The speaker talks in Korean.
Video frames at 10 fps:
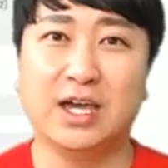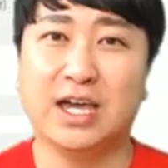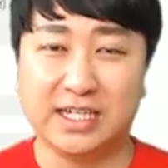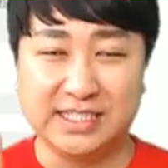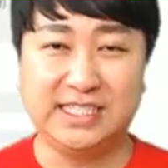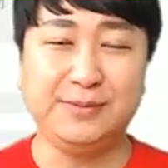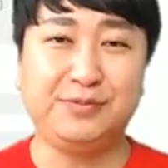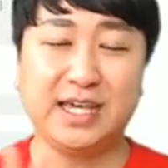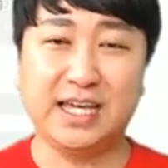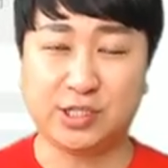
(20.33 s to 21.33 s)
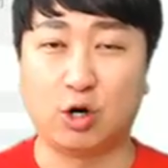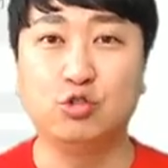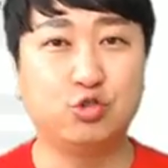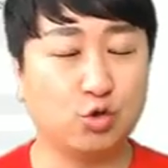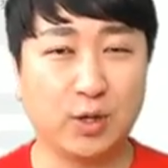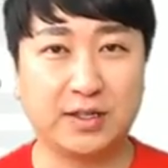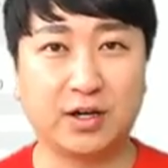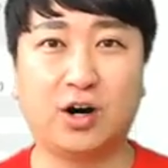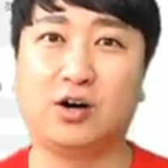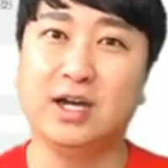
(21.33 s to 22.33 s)
20세
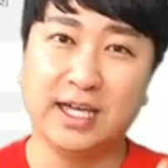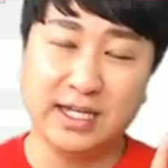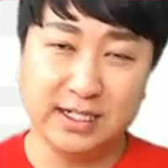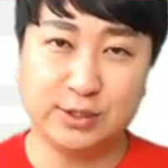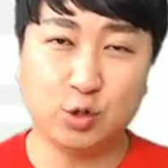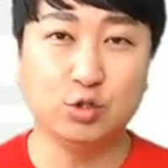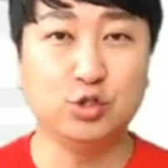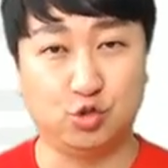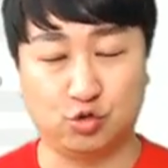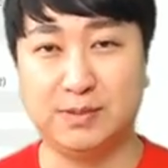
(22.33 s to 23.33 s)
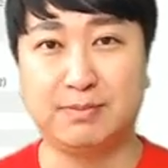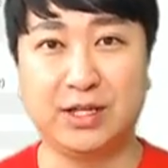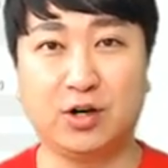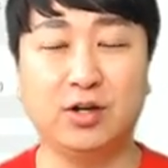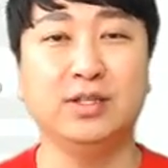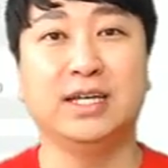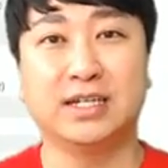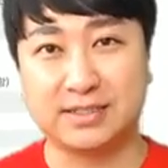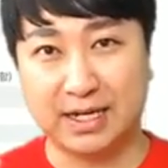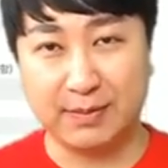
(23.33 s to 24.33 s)
전후로해서 1종은 60만원, 그
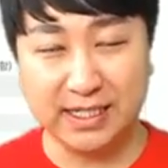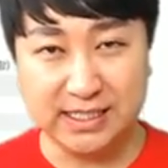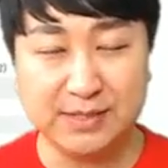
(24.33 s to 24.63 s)
다음에 20세